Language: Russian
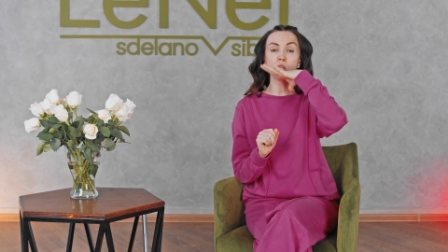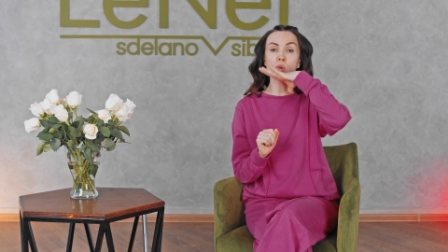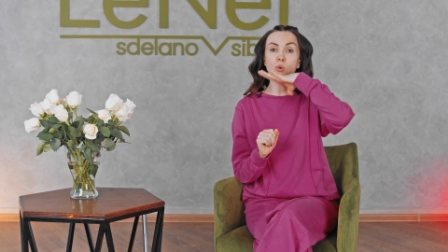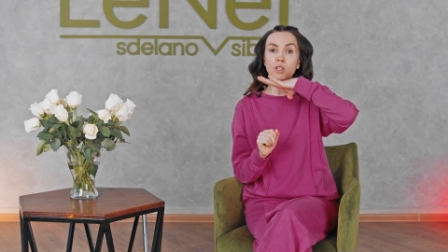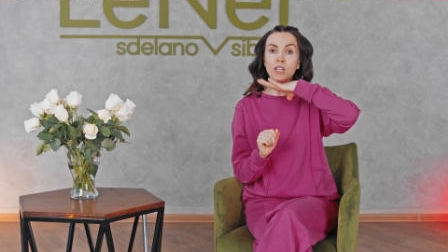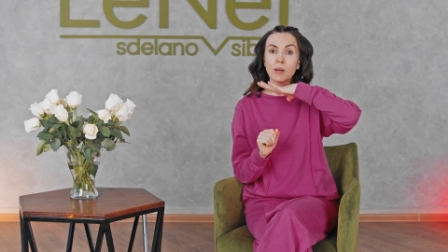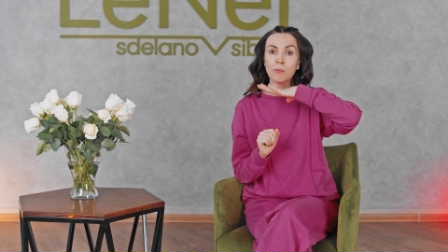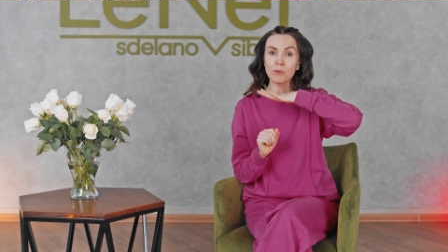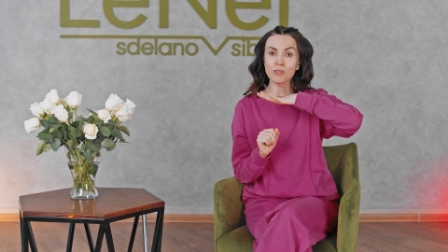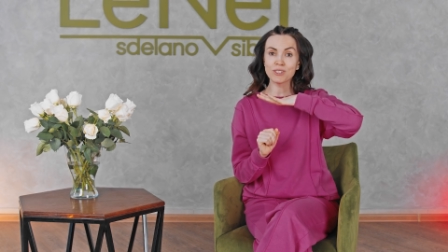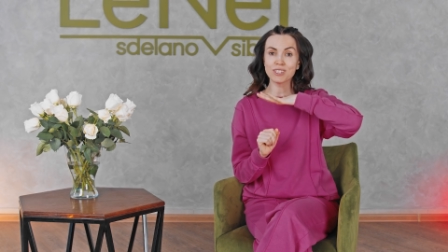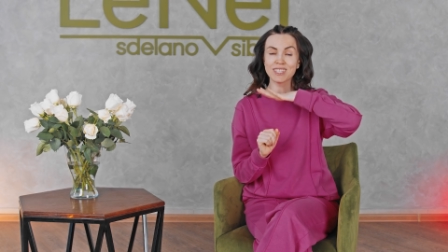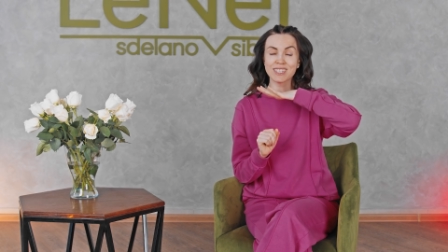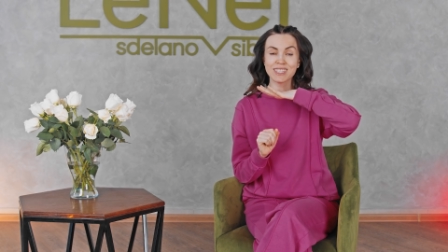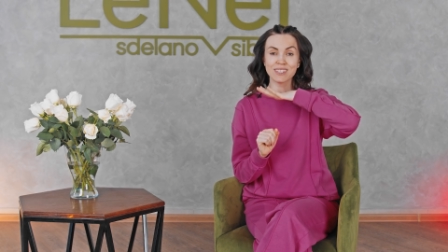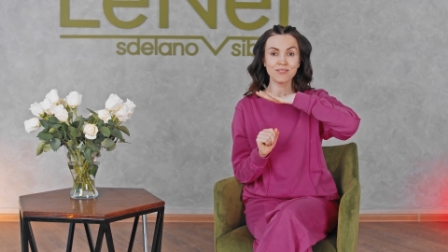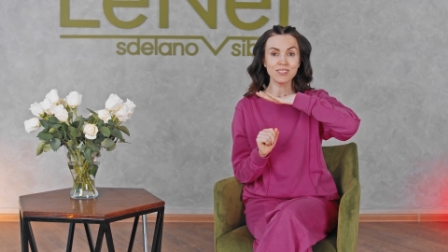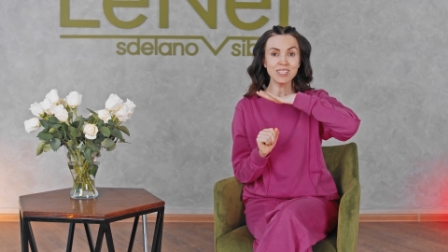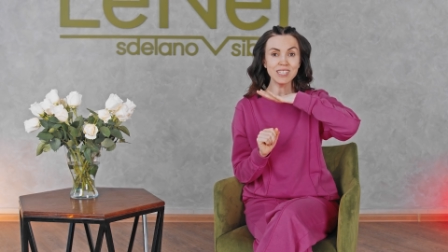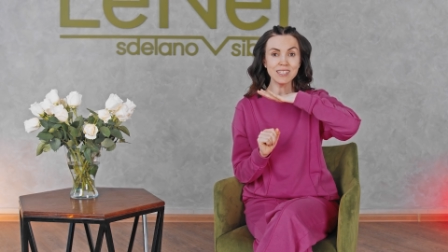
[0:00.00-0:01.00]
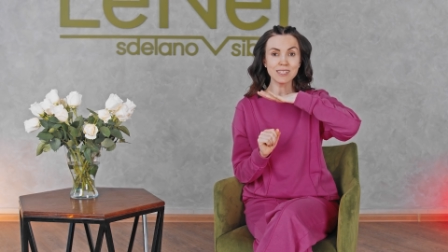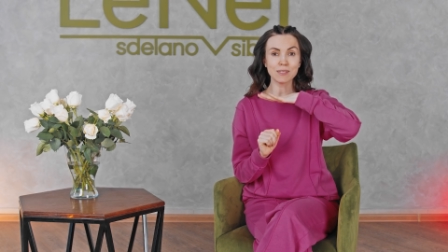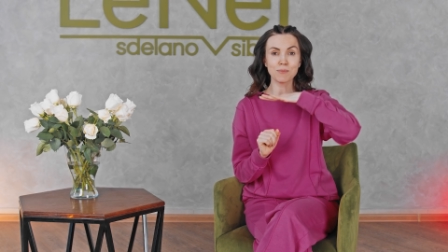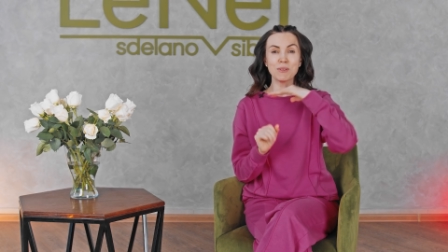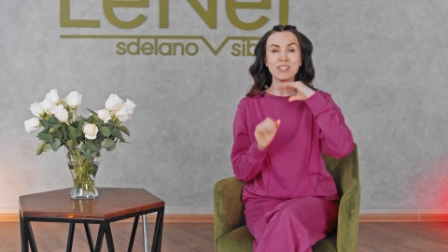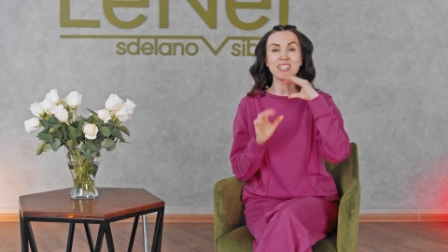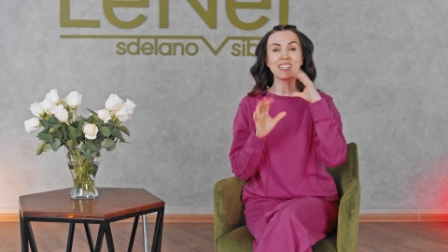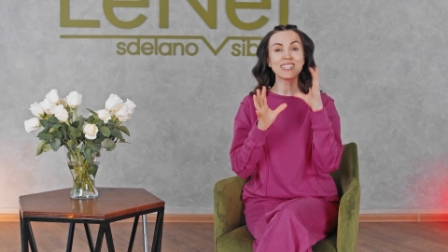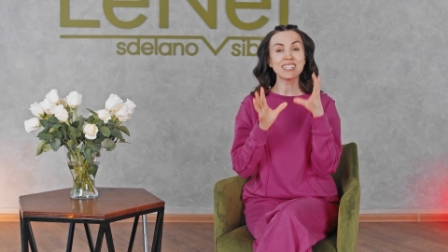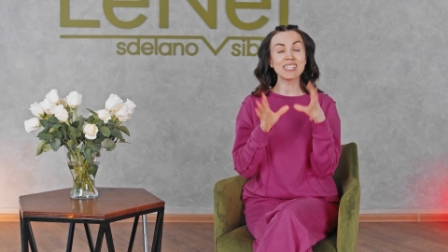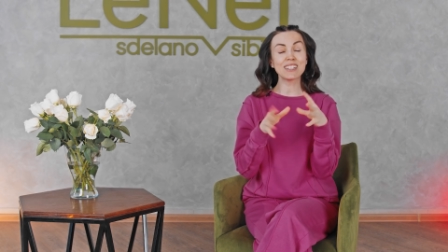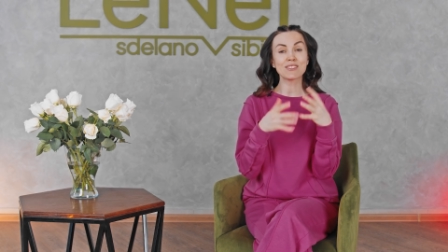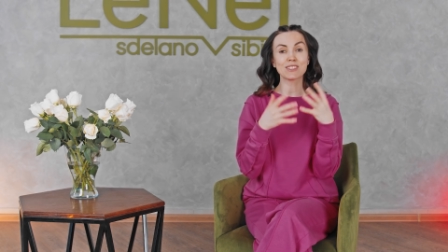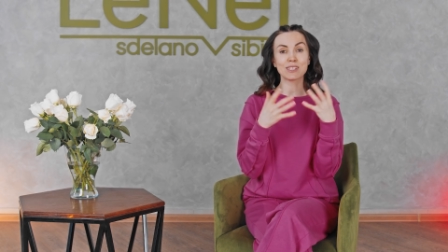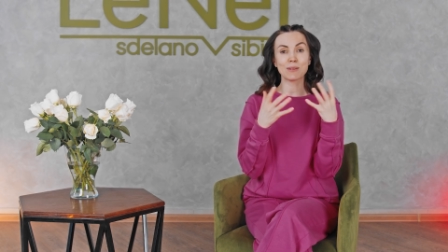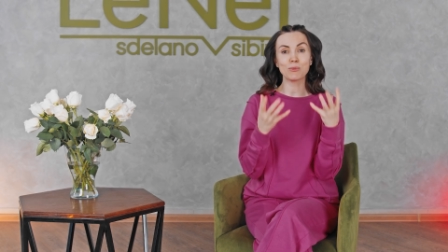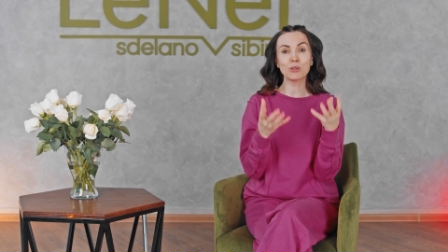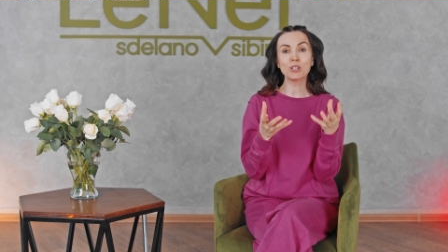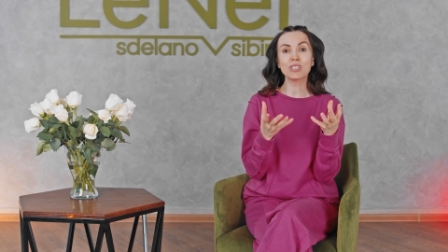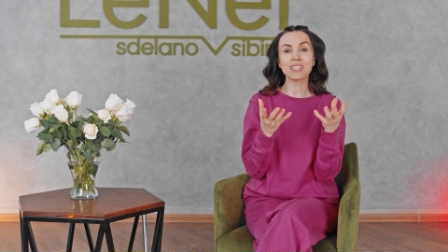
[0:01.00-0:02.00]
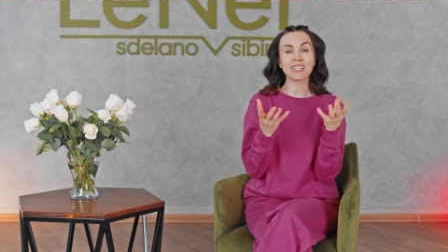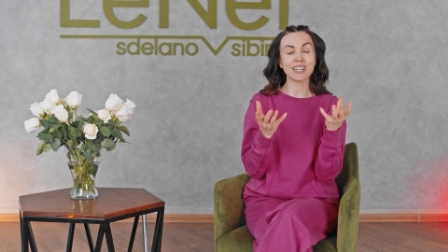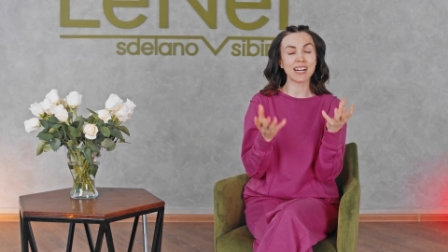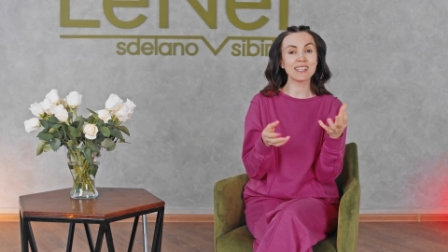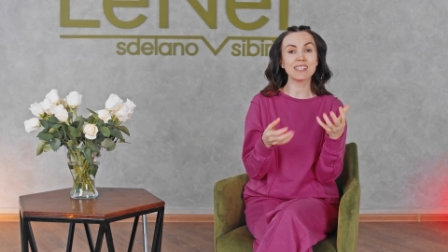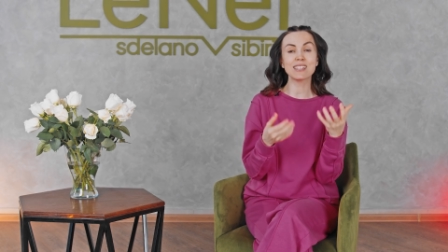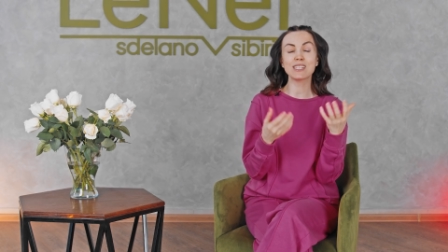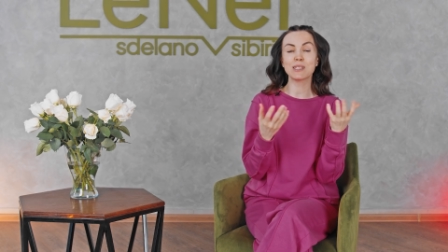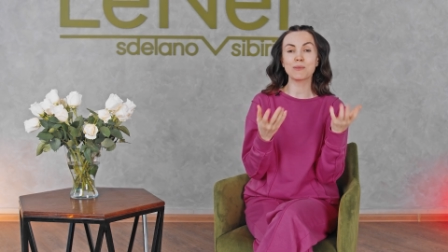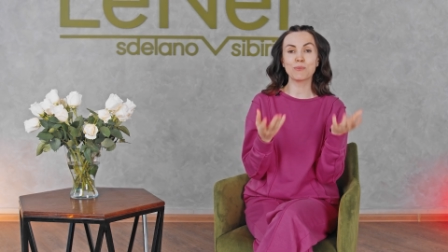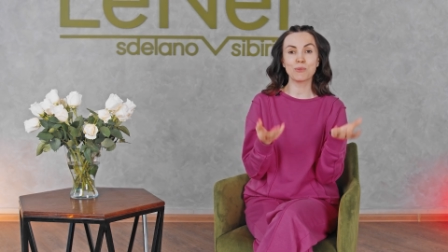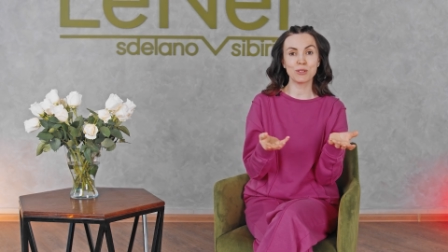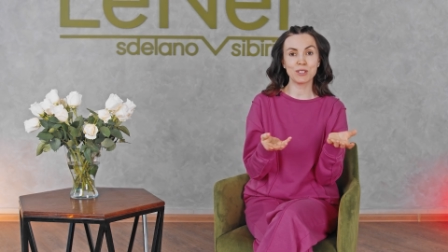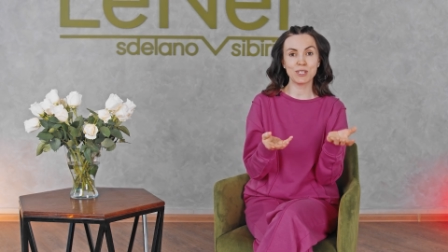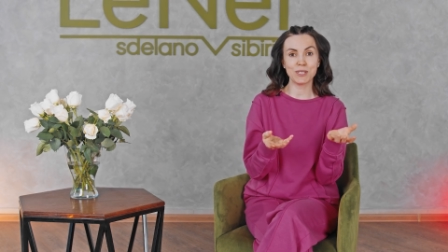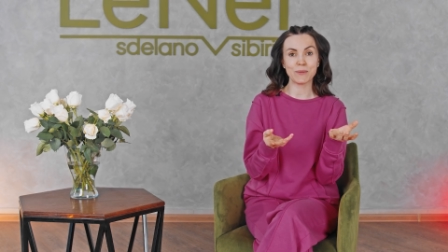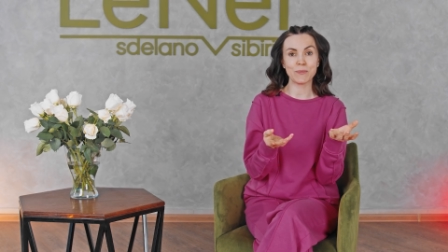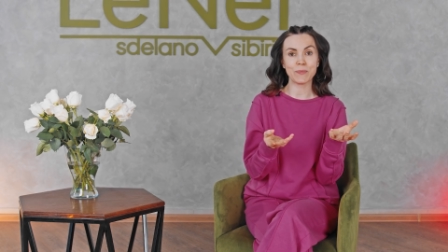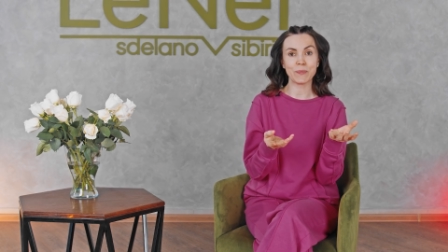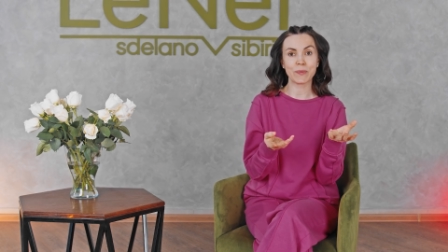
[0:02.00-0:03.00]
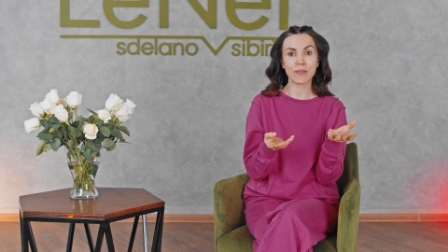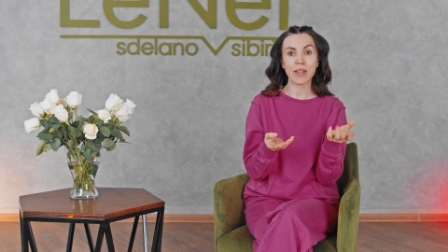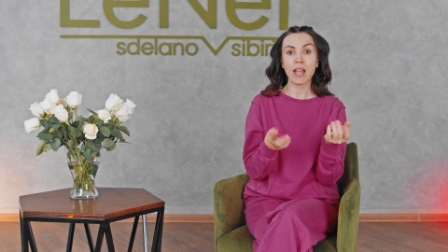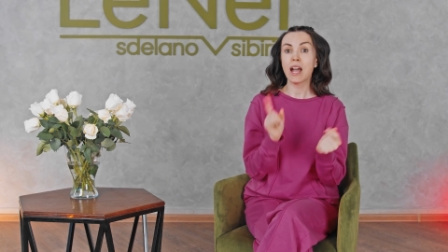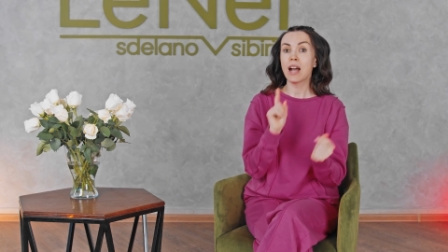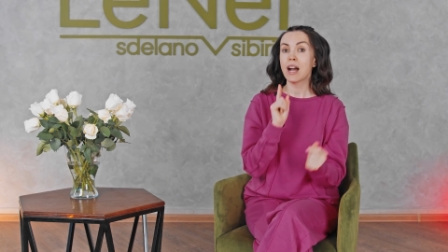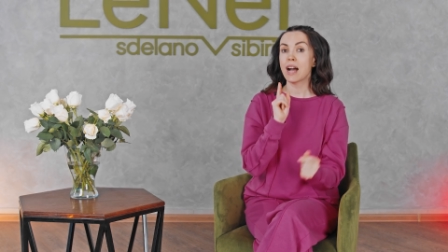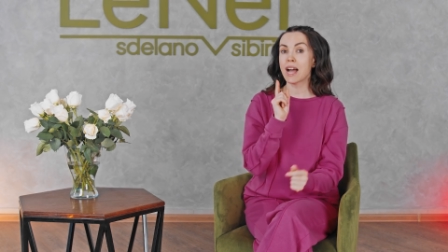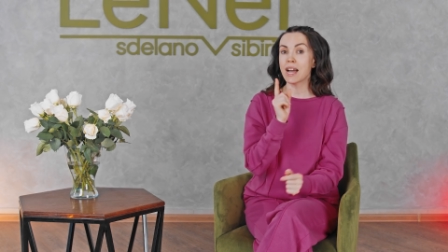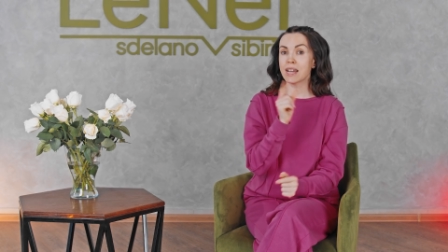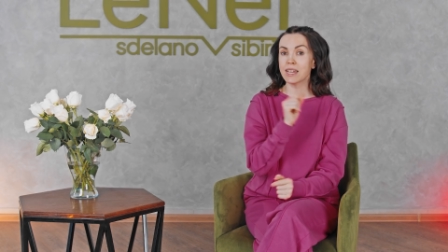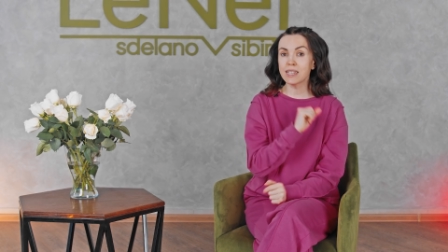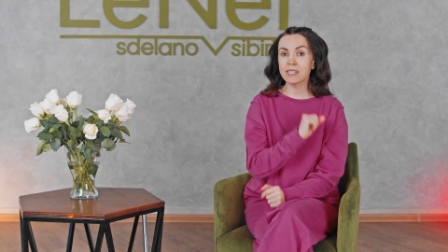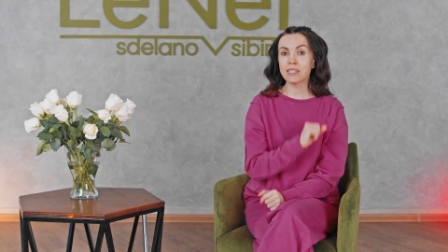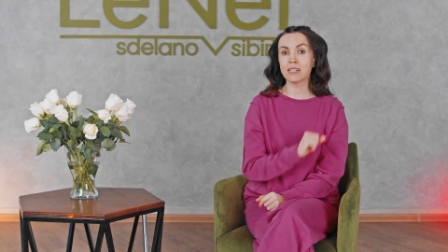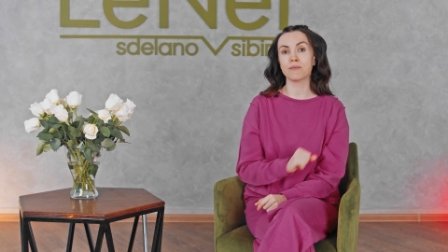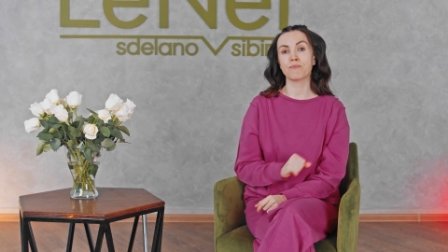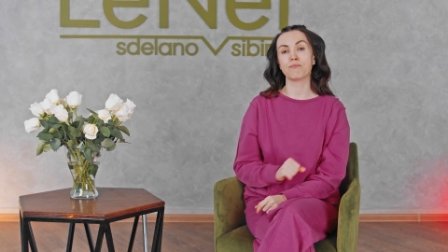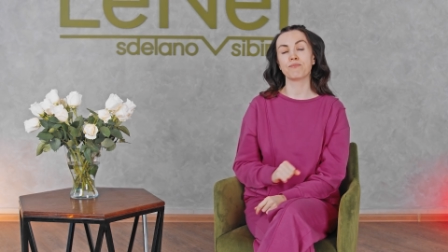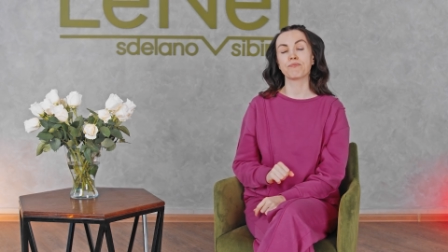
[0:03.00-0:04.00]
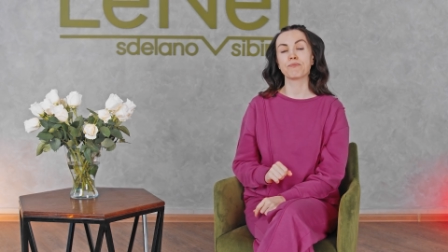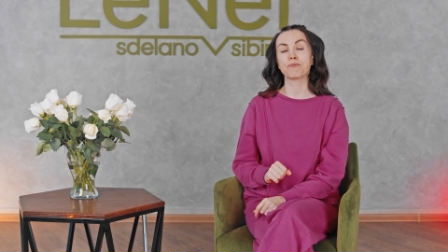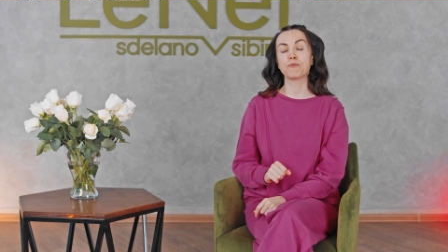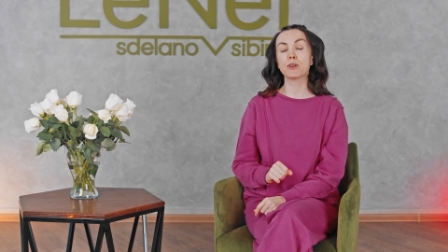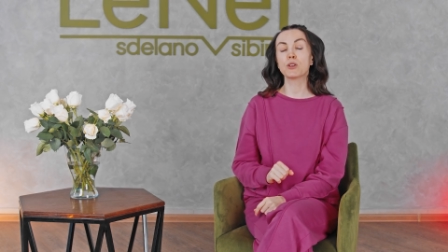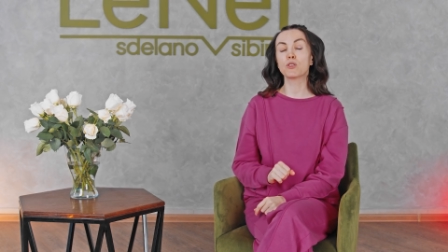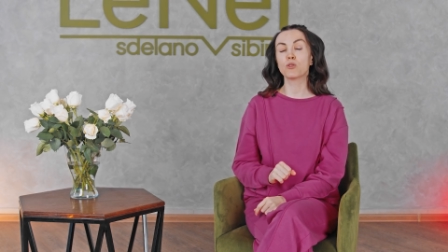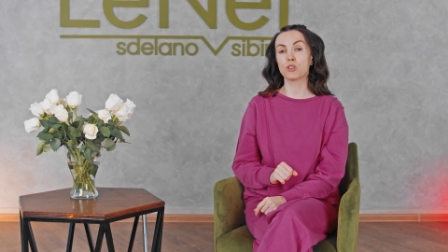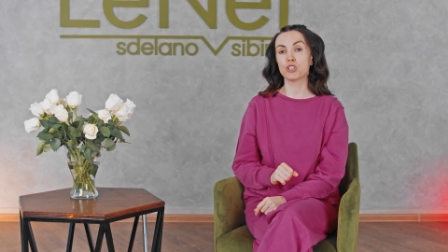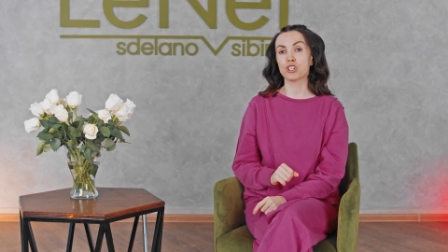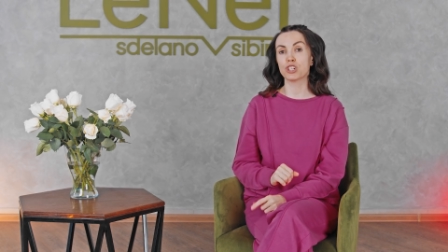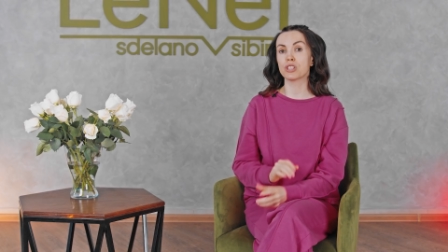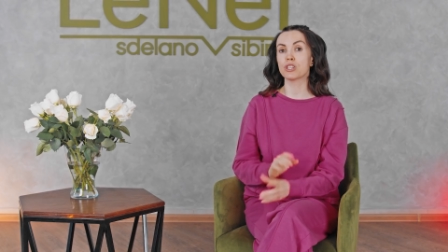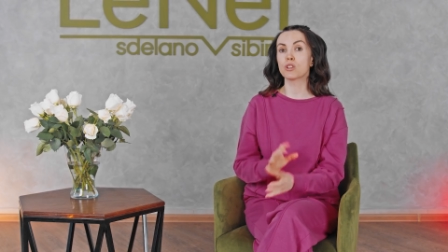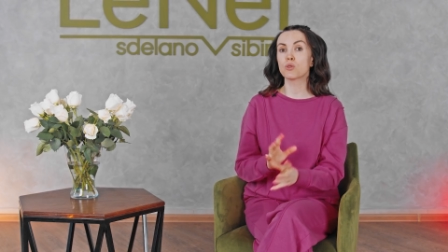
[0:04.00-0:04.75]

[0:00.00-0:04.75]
и он опустится вниз, перекрыв собой дыхательные пути. А это в первую очередь